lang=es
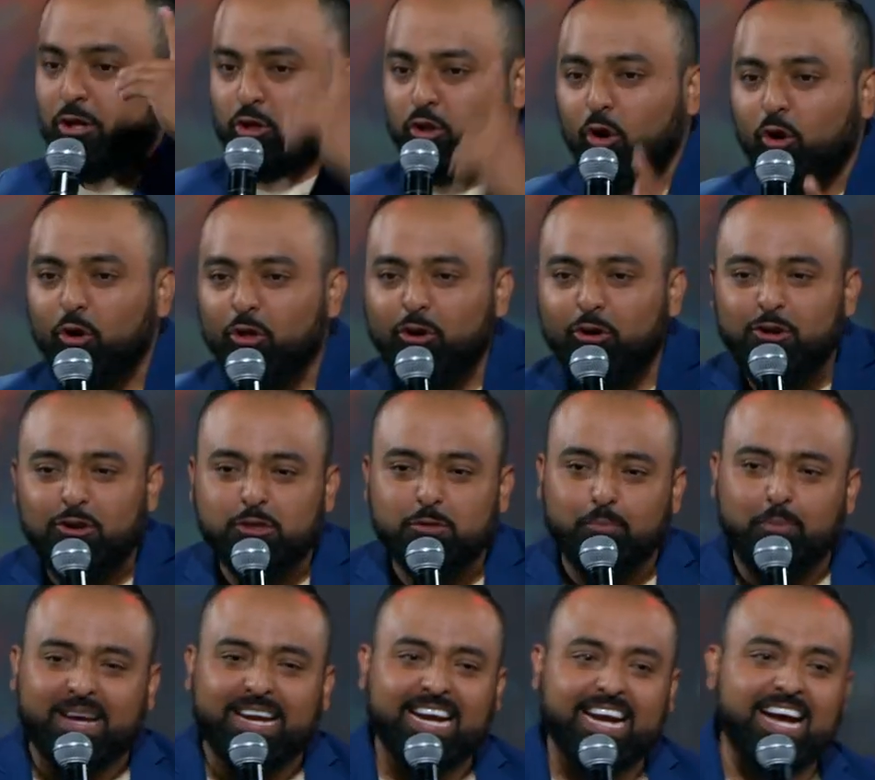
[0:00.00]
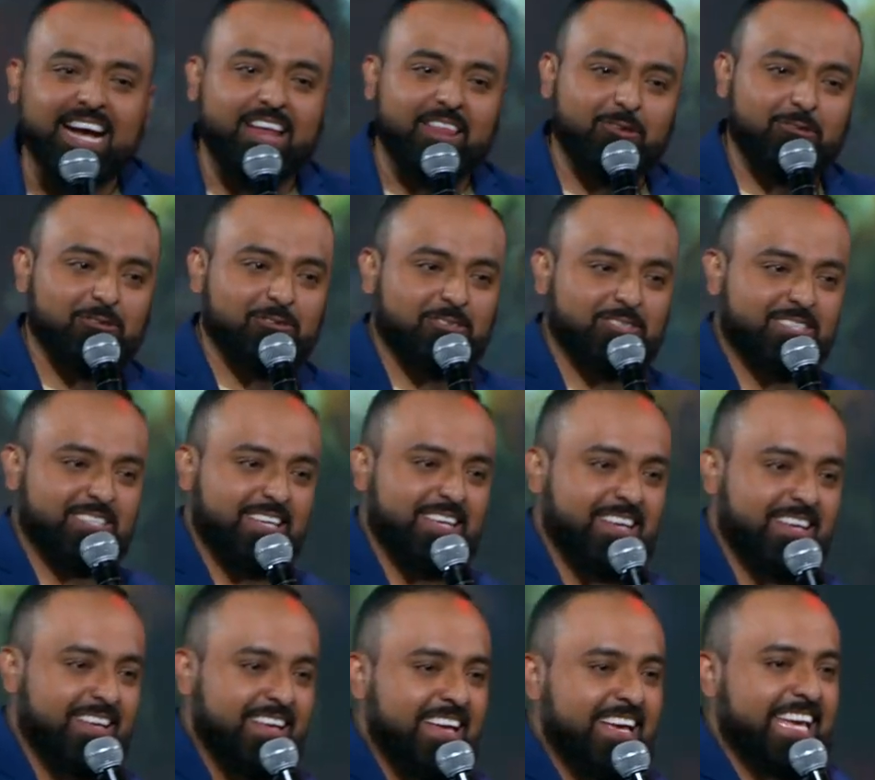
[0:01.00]
Todos los pecados
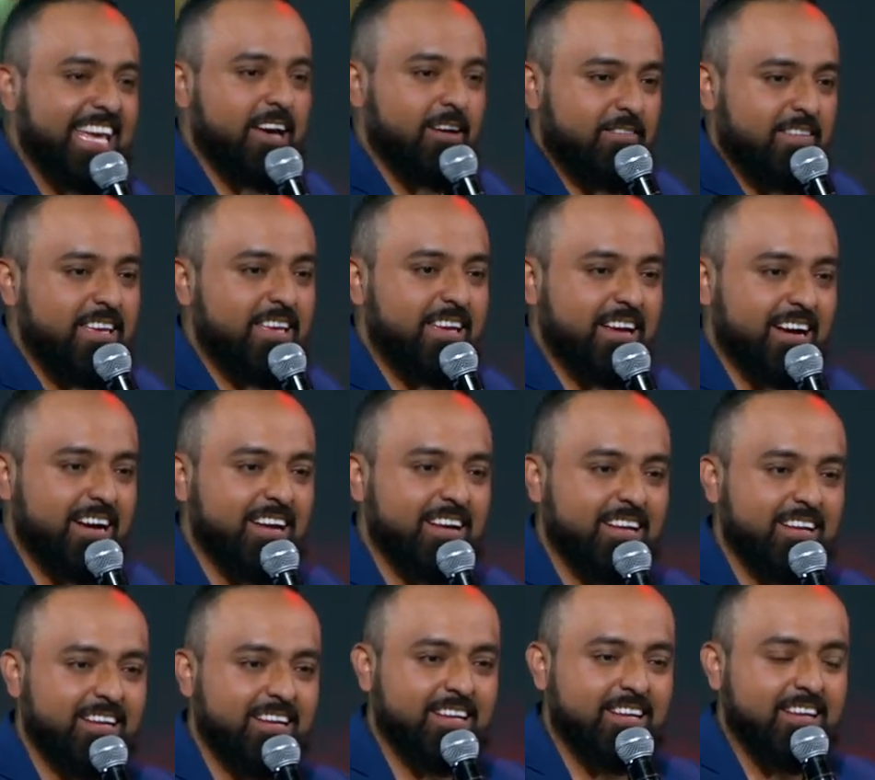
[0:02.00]
que había,